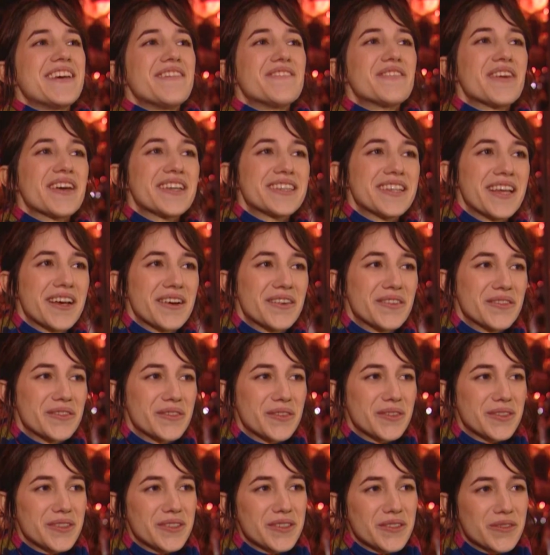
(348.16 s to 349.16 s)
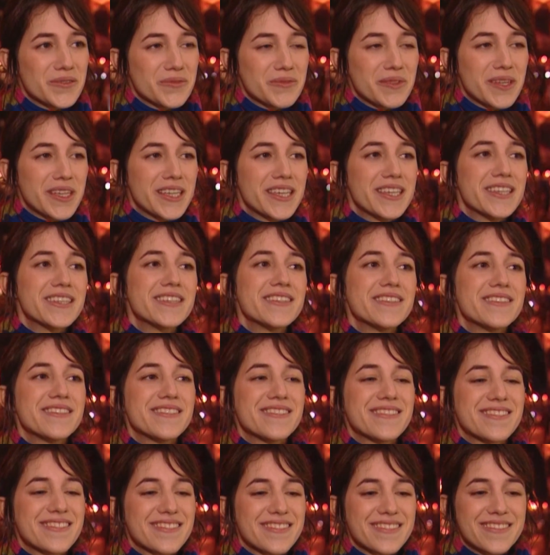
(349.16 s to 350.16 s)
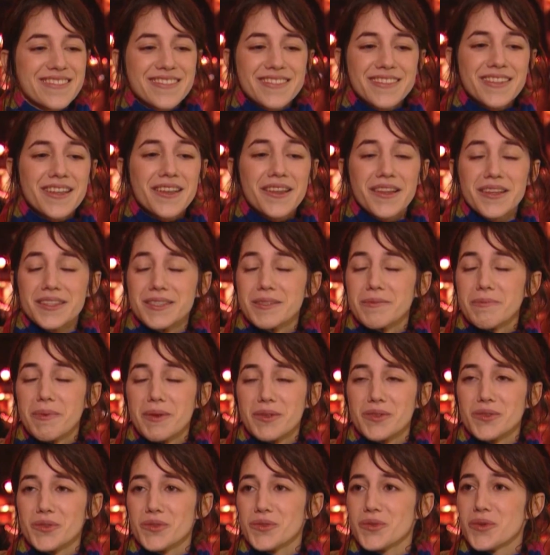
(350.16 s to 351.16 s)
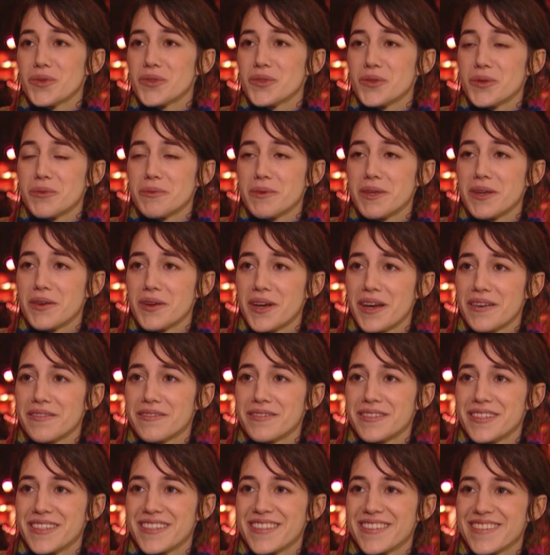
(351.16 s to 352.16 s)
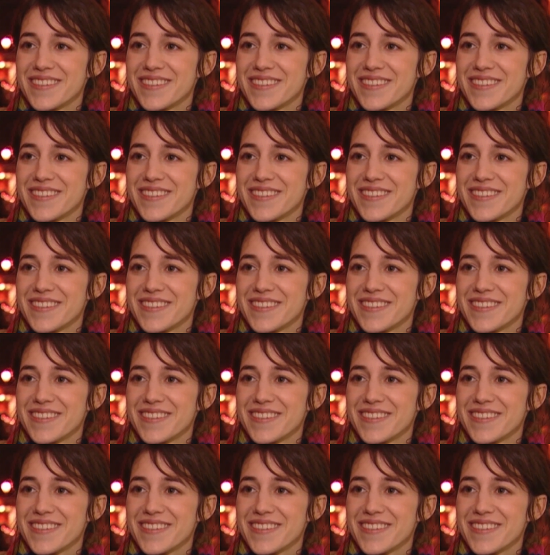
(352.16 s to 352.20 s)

Ça prête à confusion, mais non, non, c'est pas du tout autobiographique.